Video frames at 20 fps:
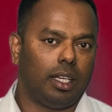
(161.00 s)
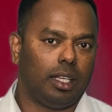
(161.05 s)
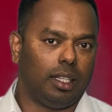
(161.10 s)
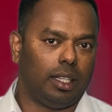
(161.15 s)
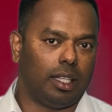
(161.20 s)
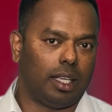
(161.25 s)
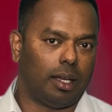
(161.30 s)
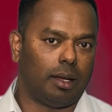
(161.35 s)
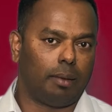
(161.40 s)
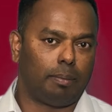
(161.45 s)

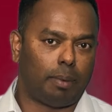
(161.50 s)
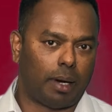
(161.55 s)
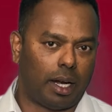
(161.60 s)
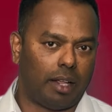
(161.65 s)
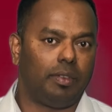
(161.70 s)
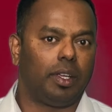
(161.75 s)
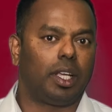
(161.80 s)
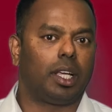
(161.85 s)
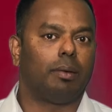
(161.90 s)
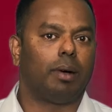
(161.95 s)
இந்த
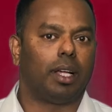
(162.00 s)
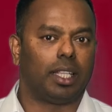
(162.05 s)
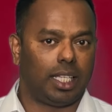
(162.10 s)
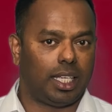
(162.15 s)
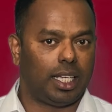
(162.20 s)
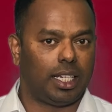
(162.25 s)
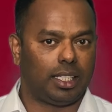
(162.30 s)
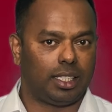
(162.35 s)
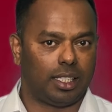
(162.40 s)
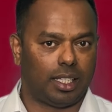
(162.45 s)
பணவீக்கம்
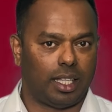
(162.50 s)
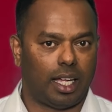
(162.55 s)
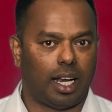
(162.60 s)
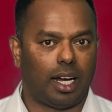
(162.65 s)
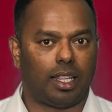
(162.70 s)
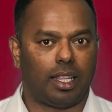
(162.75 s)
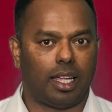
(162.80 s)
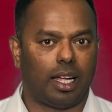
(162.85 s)
அதிகரித்ததால